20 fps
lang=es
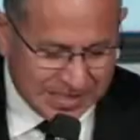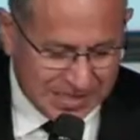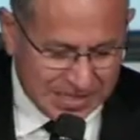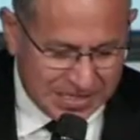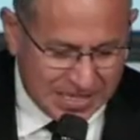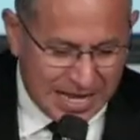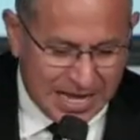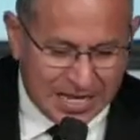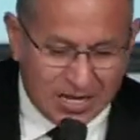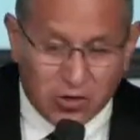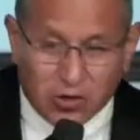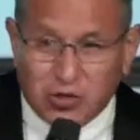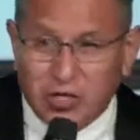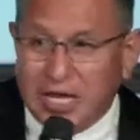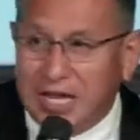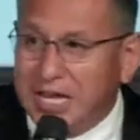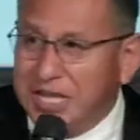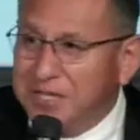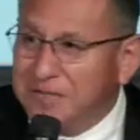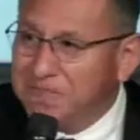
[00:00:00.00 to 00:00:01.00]
Ya, ¿lo
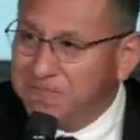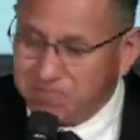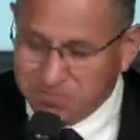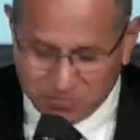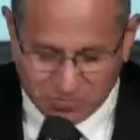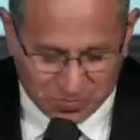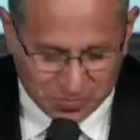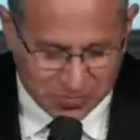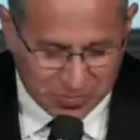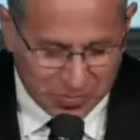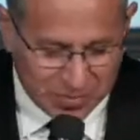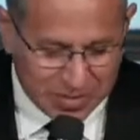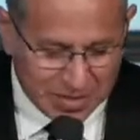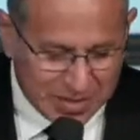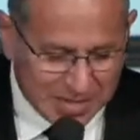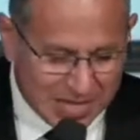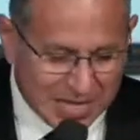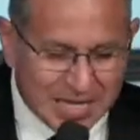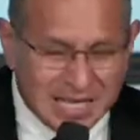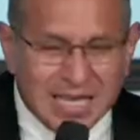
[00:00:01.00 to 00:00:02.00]
tienen?
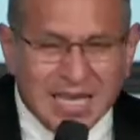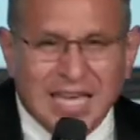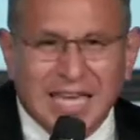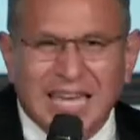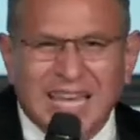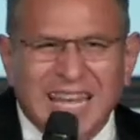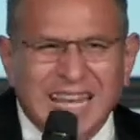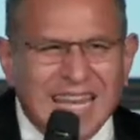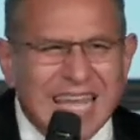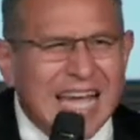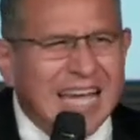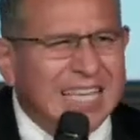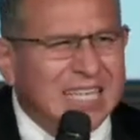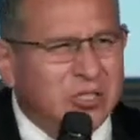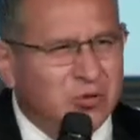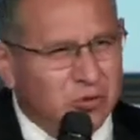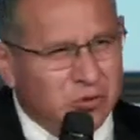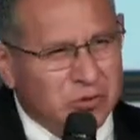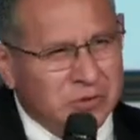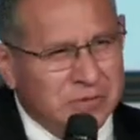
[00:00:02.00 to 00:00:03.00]
Lean
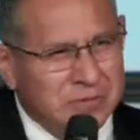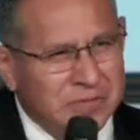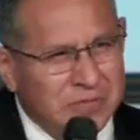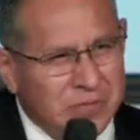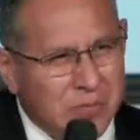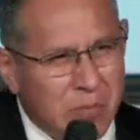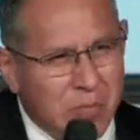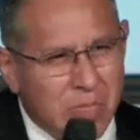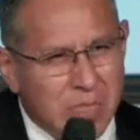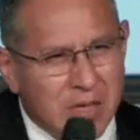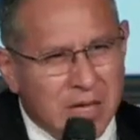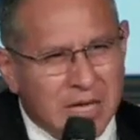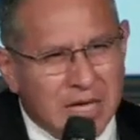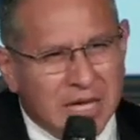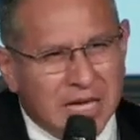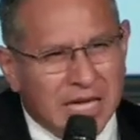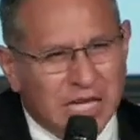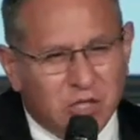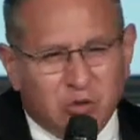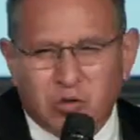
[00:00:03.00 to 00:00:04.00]
esto.
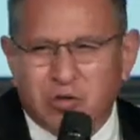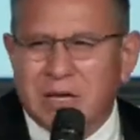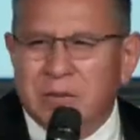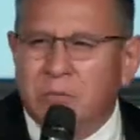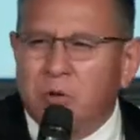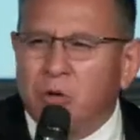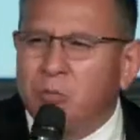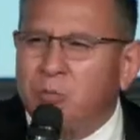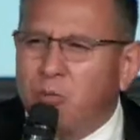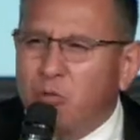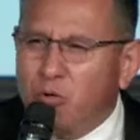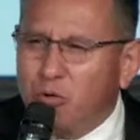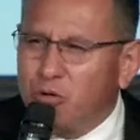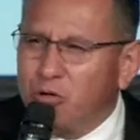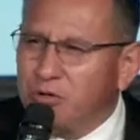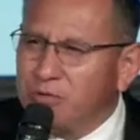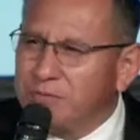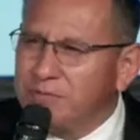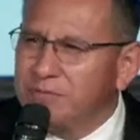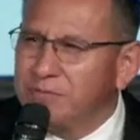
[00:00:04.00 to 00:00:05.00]
Esto es amor
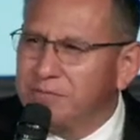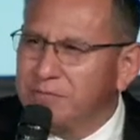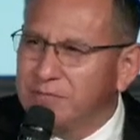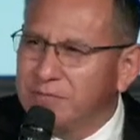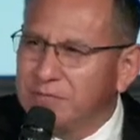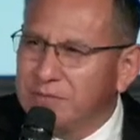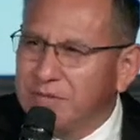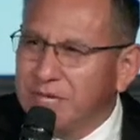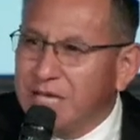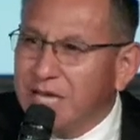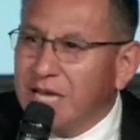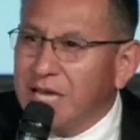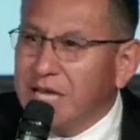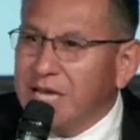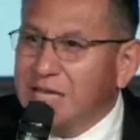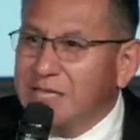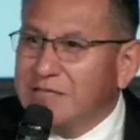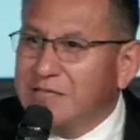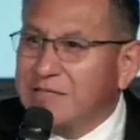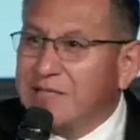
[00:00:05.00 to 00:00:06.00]
puro.
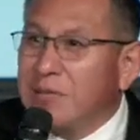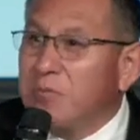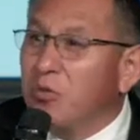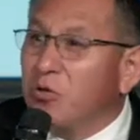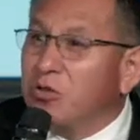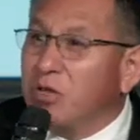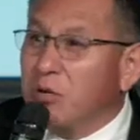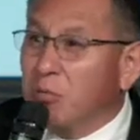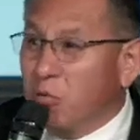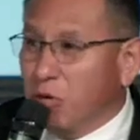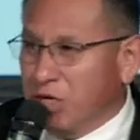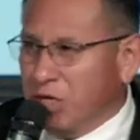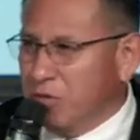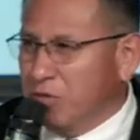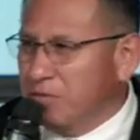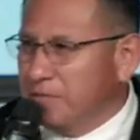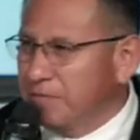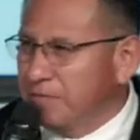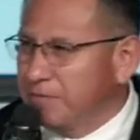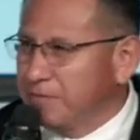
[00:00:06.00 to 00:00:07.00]
Este es amor del bueno.
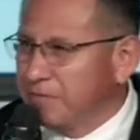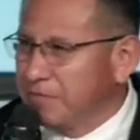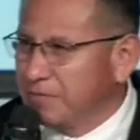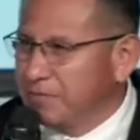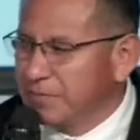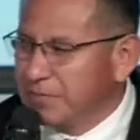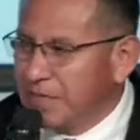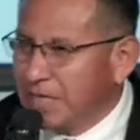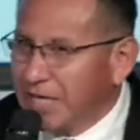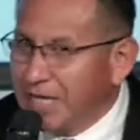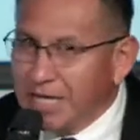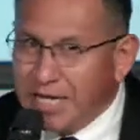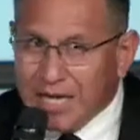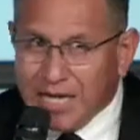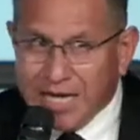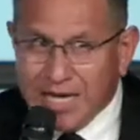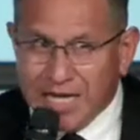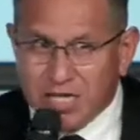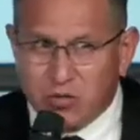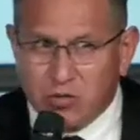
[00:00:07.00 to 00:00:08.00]

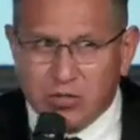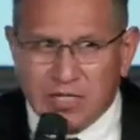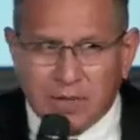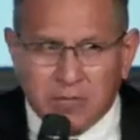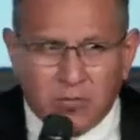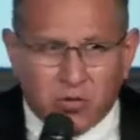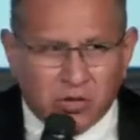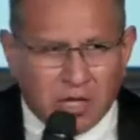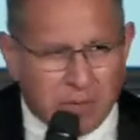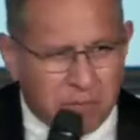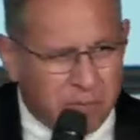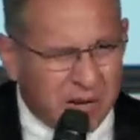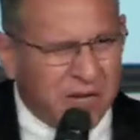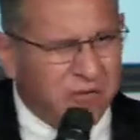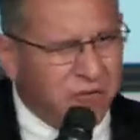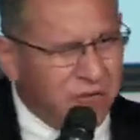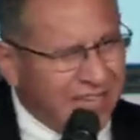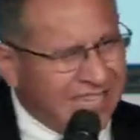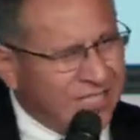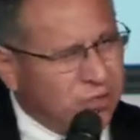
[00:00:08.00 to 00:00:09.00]
Esto es amor del
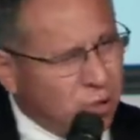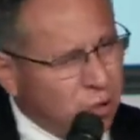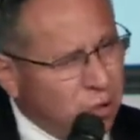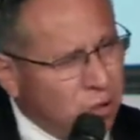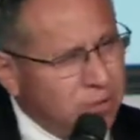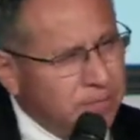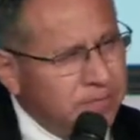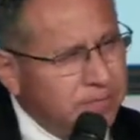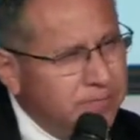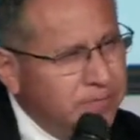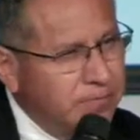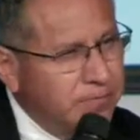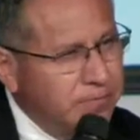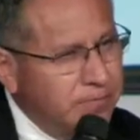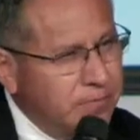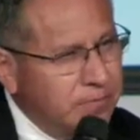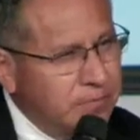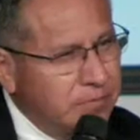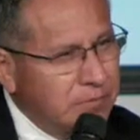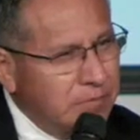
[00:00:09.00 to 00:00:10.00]
perfecto.
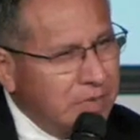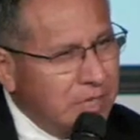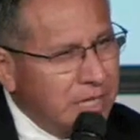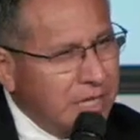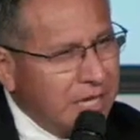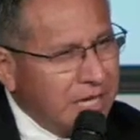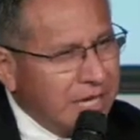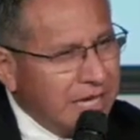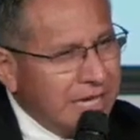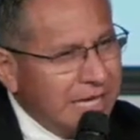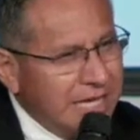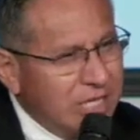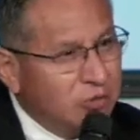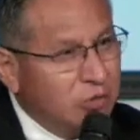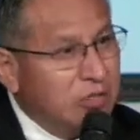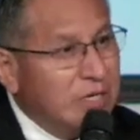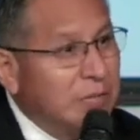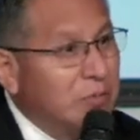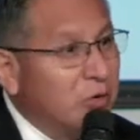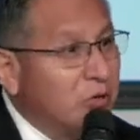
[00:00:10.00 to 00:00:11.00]
Esto
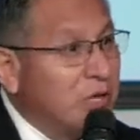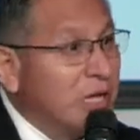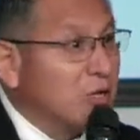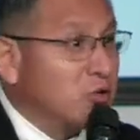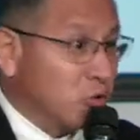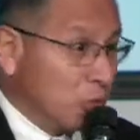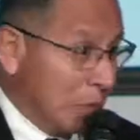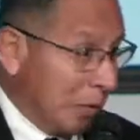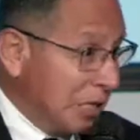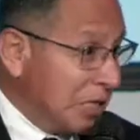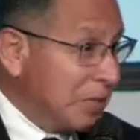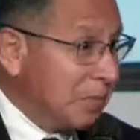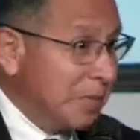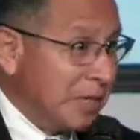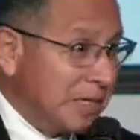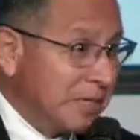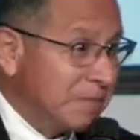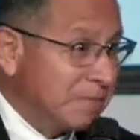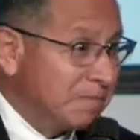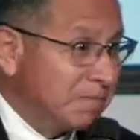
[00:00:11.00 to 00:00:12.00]
es amor del
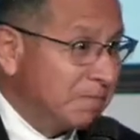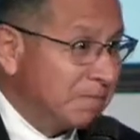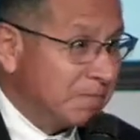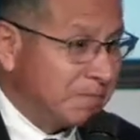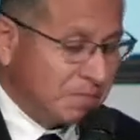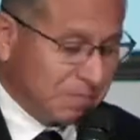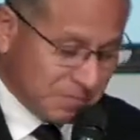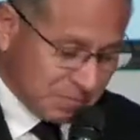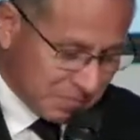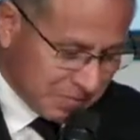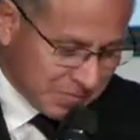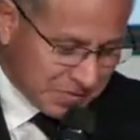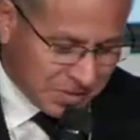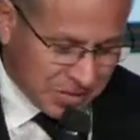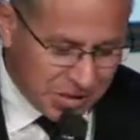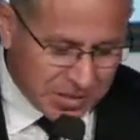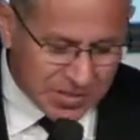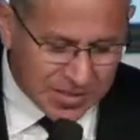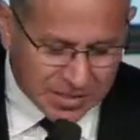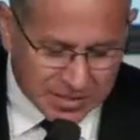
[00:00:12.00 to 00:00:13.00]
sublime.
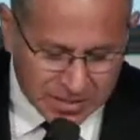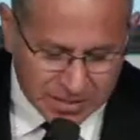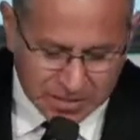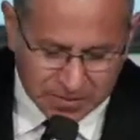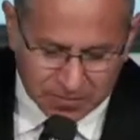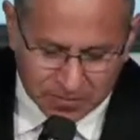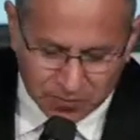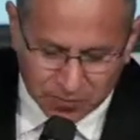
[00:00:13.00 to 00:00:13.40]
Dice así.